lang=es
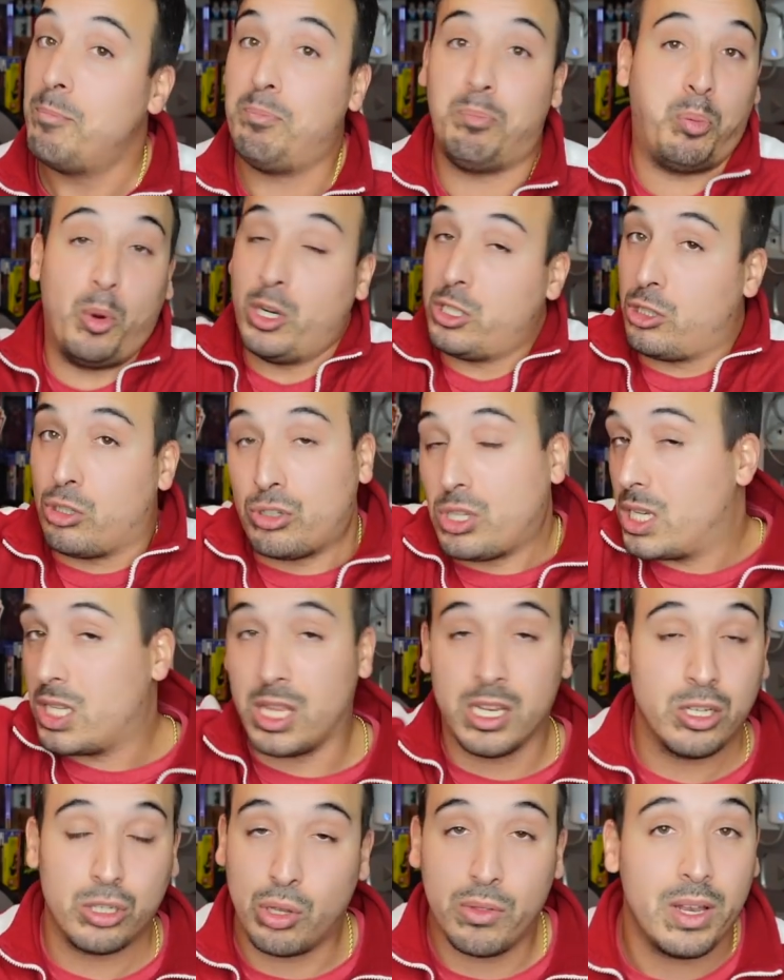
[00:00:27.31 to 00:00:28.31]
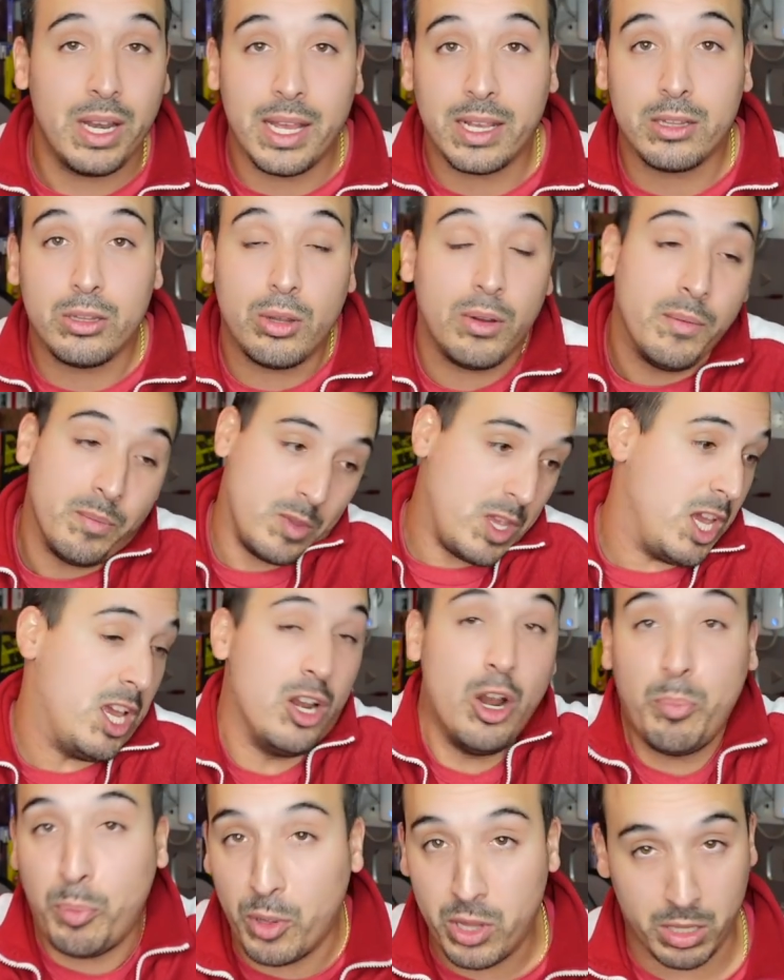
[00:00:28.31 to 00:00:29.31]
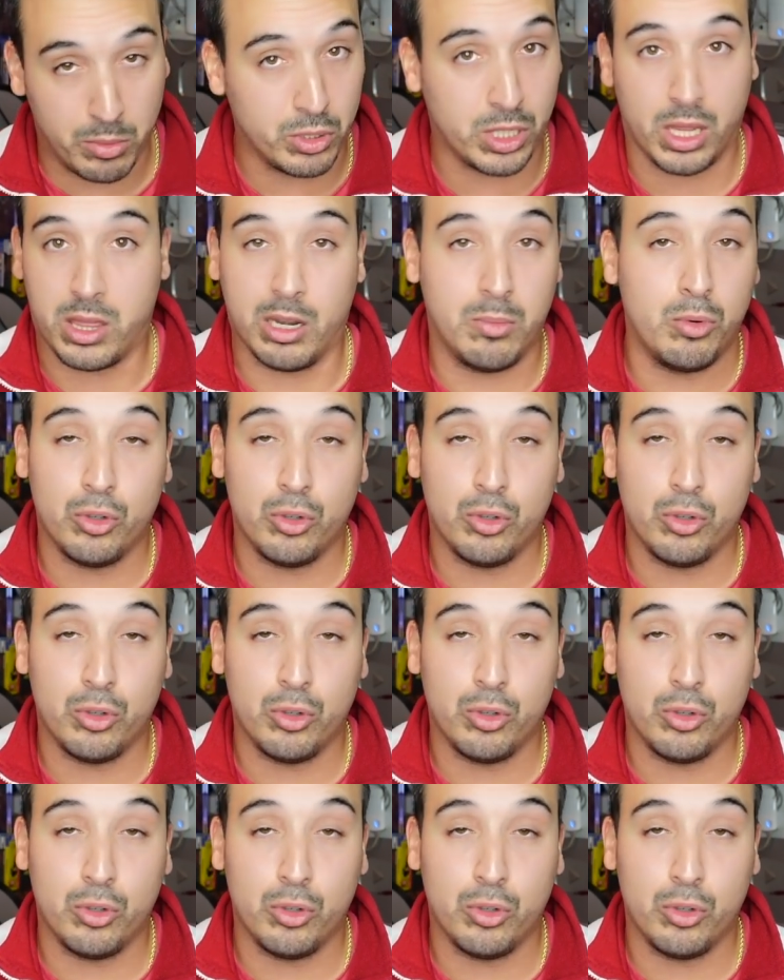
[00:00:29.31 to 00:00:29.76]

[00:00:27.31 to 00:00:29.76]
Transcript: puestos de ascenso directo y no podemos hacer